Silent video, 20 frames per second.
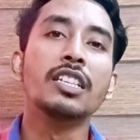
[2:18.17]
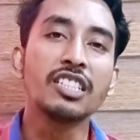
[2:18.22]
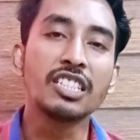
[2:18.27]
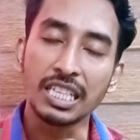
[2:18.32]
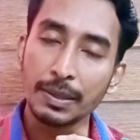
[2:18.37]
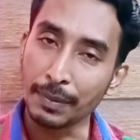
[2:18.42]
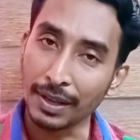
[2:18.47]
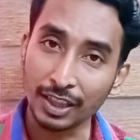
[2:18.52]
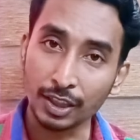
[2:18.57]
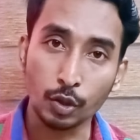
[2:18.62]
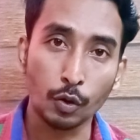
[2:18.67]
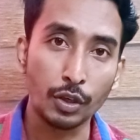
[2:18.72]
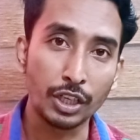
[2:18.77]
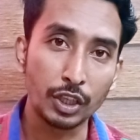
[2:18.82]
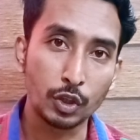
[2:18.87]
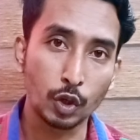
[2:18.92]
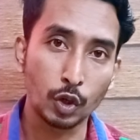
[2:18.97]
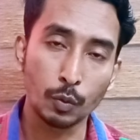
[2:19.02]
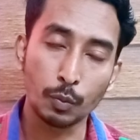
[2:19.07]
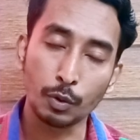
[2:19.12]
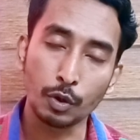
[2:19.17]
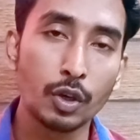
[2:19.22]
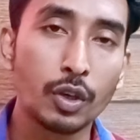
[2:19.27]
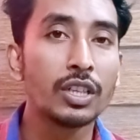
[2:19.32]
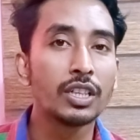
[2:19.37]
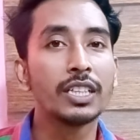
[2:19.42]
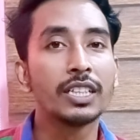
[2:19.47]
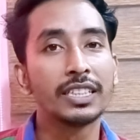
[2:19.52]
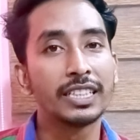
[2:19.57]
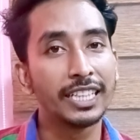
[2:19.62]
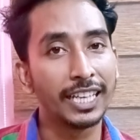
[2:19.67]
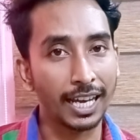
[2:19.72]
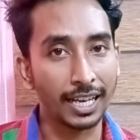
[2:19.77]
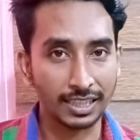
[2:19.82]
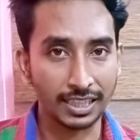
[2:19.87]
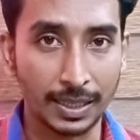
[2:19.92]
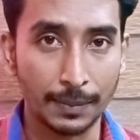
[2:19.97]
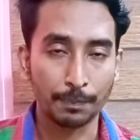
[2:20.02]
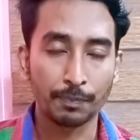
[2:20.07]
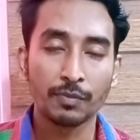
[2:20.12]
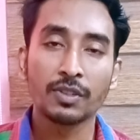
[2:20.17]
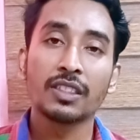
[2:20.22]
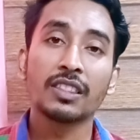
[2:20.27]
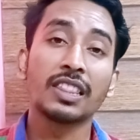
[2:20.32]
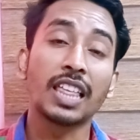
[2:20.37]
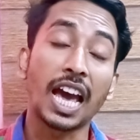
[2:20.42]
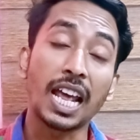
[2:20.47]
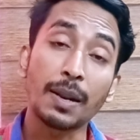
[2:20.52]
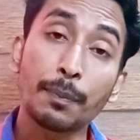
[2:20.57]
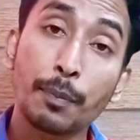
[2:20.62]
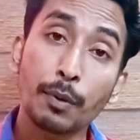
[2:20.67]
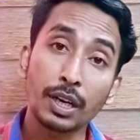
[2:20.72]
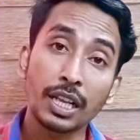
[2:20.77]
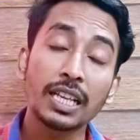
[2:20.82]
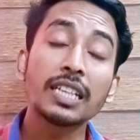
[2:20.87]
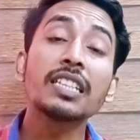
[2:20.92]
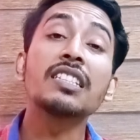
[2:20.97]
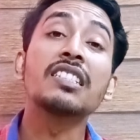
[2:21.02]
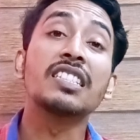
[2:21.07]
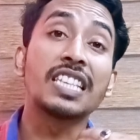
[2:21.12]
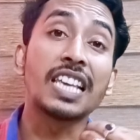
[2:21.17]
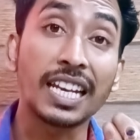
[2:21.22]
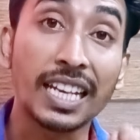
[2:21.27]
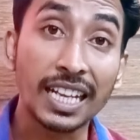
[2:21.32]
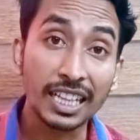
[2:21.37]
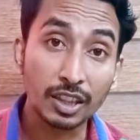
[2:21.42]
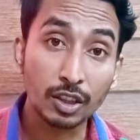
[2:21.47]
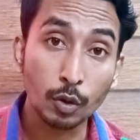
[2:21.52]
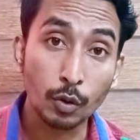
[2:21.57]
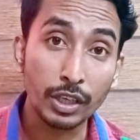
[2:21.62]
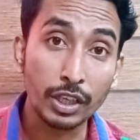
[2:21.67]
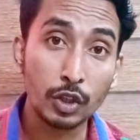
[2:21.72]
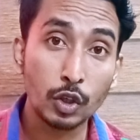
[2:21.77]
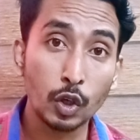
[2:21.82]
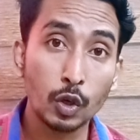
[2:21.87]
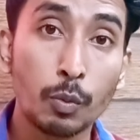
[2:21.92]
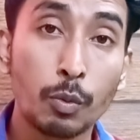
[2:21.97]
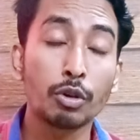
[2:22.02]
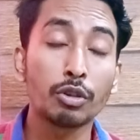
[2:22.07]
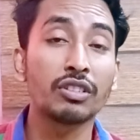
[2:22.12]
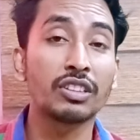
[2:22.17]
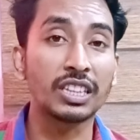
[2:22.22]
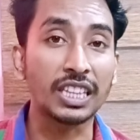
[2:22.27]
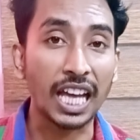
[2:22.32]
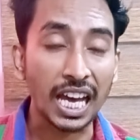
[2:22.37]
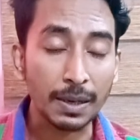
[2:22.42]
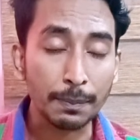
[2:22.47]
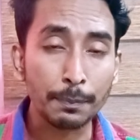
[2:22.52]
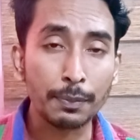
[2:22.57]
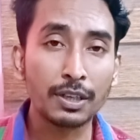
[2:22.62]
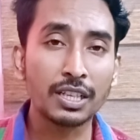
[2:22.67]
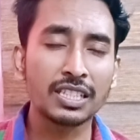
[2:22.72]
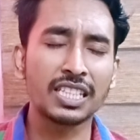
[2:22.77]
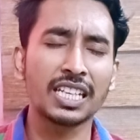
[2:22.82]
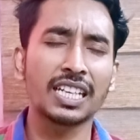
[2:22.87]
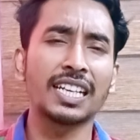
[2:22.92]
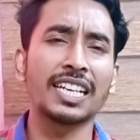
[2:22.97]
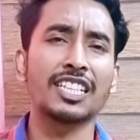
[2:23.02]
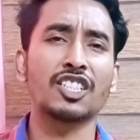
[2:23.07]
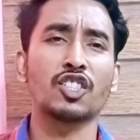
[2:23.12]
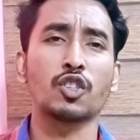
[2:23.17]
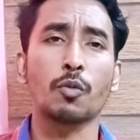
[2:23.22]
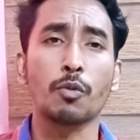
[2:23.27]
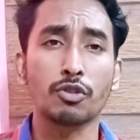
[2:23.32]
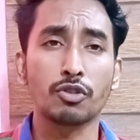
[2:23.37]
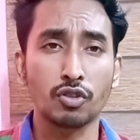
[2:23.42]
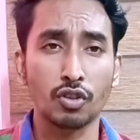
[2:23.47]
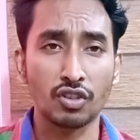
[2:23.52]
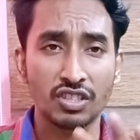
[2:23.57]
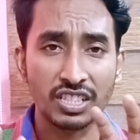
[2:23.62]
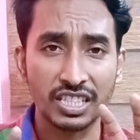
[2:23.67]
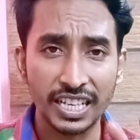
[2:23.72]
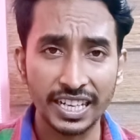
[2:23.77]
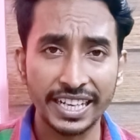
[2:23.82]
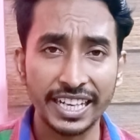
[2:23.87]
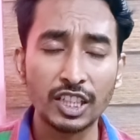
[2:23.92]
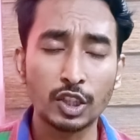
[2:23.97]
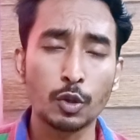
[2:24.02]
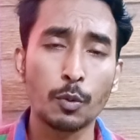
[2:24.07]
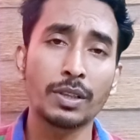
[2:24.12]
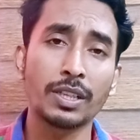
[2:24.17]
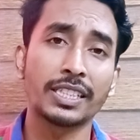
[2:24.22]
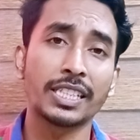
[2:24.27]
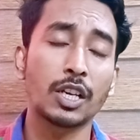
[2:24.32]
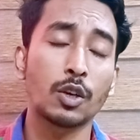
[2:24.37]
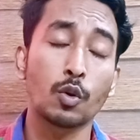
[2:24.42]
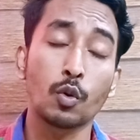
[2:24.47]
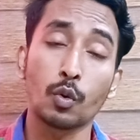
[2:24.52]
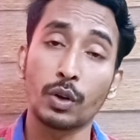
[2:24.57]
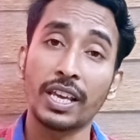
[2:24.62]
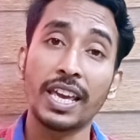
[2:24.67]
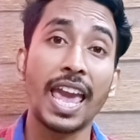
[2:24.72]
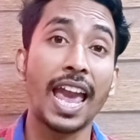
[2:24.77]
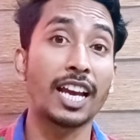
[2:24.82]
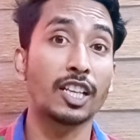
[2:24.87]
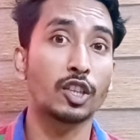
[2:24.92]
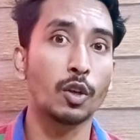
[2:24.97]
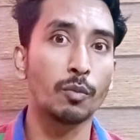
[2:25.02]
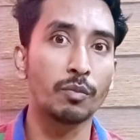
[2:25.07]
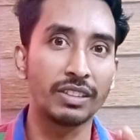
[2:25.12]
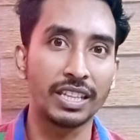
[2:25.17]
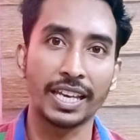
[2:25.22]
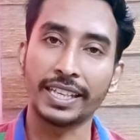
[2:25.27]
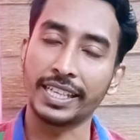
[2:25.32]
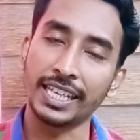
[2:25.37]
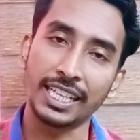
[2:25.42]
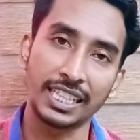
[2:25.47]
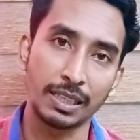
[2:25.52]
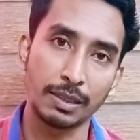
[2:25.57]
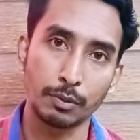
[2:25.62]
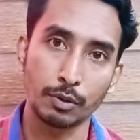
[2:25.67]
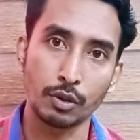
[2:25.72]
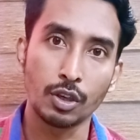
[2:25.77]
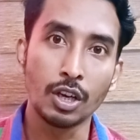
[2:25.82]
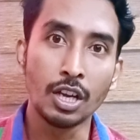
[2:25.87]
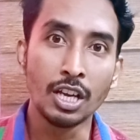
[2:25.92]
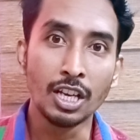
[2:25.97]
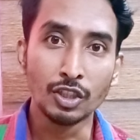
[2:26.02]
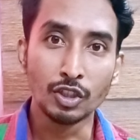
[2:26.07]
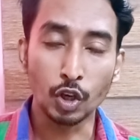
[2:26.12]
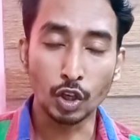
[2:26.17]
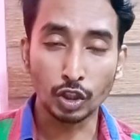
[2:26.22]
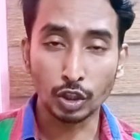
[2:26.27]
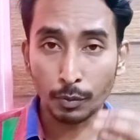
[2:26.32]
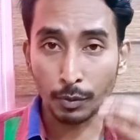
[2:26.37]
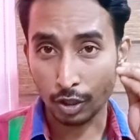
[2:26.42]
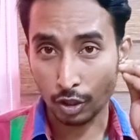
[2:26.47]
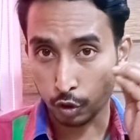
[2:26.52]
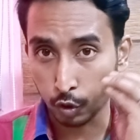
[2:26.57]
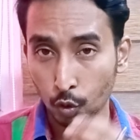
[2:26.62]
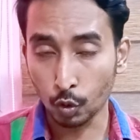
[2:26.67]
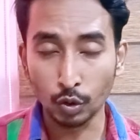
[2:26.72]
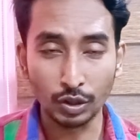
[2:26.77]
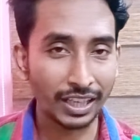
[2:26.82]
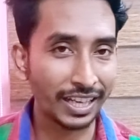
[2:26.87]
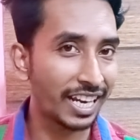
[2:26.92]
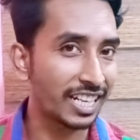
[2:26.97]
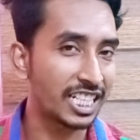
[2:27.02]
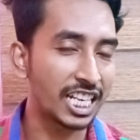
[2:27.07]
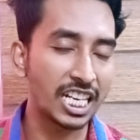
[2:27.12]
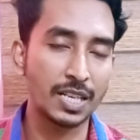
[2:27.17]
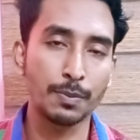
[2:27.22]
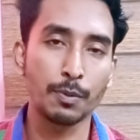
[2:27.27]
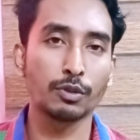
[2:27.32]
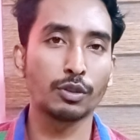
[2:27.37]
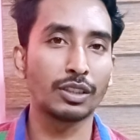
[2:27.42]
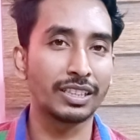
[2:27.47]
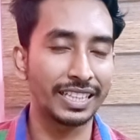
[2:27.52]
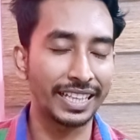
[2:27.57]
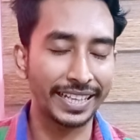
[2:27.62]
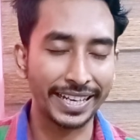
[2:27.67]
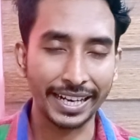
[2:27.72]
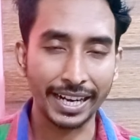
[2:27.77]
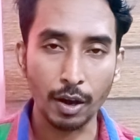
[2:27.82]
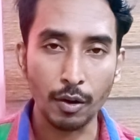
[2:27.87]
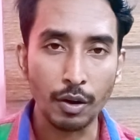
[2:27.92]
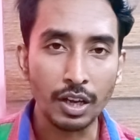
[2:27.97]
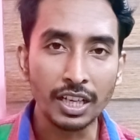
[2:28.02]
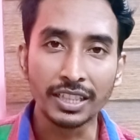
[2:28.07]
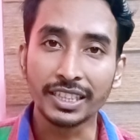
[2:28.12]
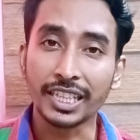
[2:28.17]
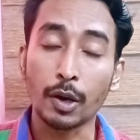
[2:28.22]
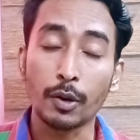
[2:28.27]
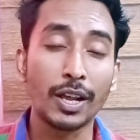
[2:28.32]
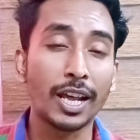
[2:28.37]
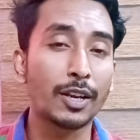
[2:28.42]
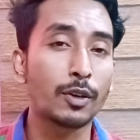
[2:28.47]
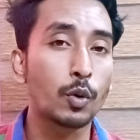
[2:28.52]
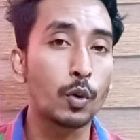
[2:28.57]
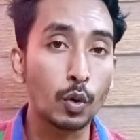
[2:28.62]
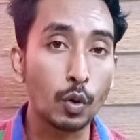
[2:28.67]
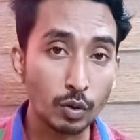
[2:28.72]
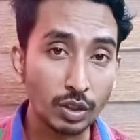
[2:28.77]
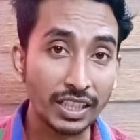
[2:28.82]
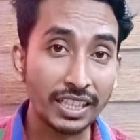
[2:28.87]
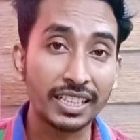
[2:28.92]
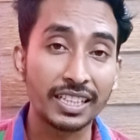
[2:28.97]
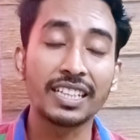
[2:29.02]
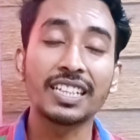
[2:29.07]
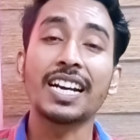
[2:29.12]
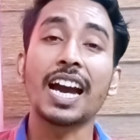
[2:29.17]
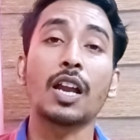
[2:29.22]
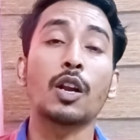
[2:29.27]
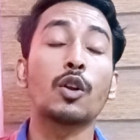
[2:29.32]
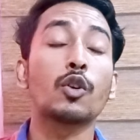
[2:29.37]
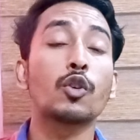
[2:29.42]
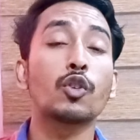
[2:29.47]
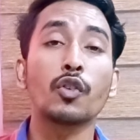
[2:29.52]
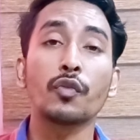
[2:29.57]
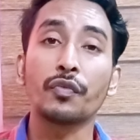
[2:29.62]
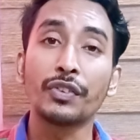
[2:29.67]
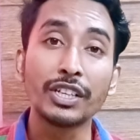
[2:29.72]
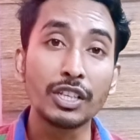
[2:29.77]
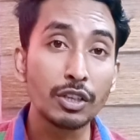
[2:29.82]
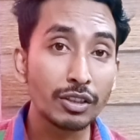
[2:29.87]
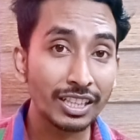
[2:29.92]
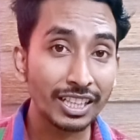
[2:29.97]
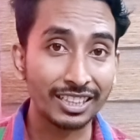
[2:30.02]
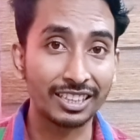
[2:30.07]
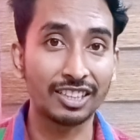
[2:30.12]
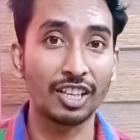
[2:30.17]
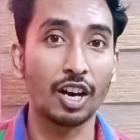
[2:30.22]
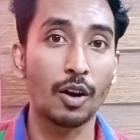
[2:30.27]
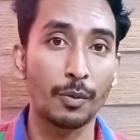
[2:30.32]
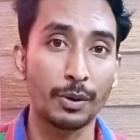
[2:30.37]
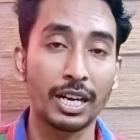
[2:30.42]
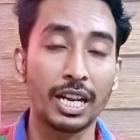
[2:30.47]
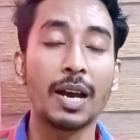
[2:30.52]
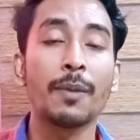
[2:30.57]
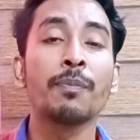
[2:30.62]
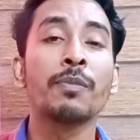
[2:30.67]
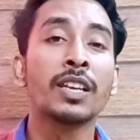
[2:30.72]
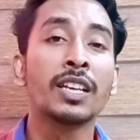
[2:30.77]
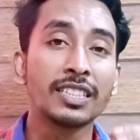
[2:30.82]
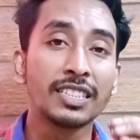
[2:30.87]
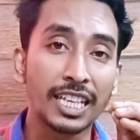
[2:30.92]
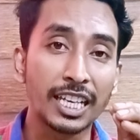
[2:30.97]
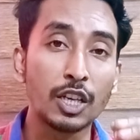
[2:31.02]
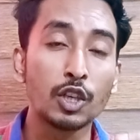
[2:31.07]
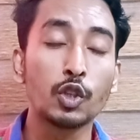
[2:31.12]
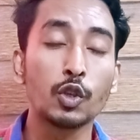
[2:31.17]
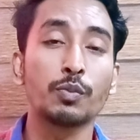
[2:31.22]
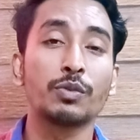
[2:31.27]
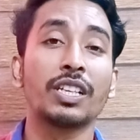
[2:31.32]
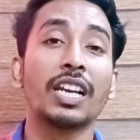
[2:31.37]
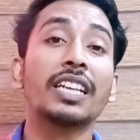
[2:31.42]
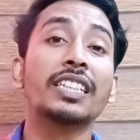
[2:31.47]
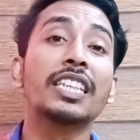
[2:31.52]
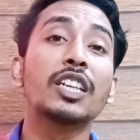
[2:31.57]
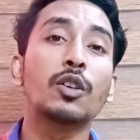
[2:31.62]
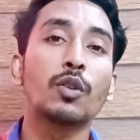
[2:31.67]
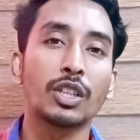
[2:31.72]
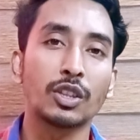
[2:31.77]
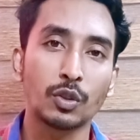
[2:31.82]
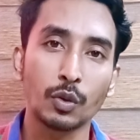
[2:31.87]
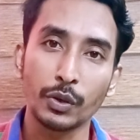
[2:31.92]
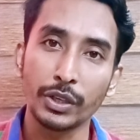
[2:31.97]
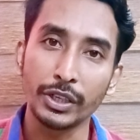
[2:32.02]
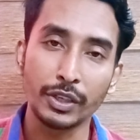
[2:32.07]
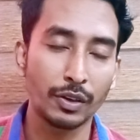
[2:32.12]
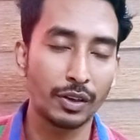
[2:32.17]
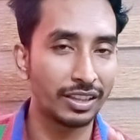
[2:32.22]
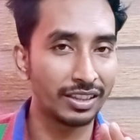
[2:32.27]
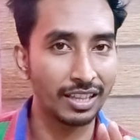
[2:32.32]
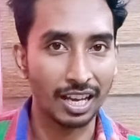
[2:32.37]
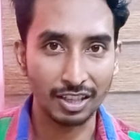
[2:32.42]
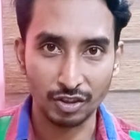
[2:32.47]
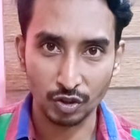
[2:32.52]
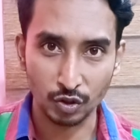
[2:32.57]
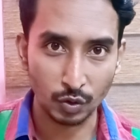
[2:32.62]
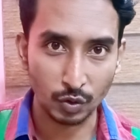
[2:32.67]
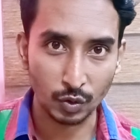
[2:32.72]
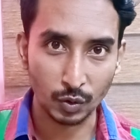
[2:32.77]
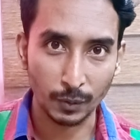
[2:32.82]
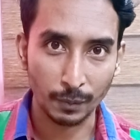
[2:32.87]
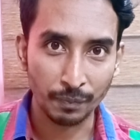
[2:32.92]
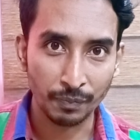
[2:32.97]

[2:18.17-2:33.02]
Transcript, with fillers: জিমেল তৈরি করব ঠিক আছে তারপরে চ্যানেল তৈরি করব তারপরে চ্যানেলের সমস্ত সেটিং তোমাদেরকে করে একদম দেখিয়ে দেব যদি তোমরা শুরু থেকে শেষ পর্যন্ত দেখে নাও তাহলে আর কোনো দিন কারোর কোনো ভিডিও দেখতে হবে না যে ইউটিউব চ্যানেল কি করে তৈরি করে তার জন্য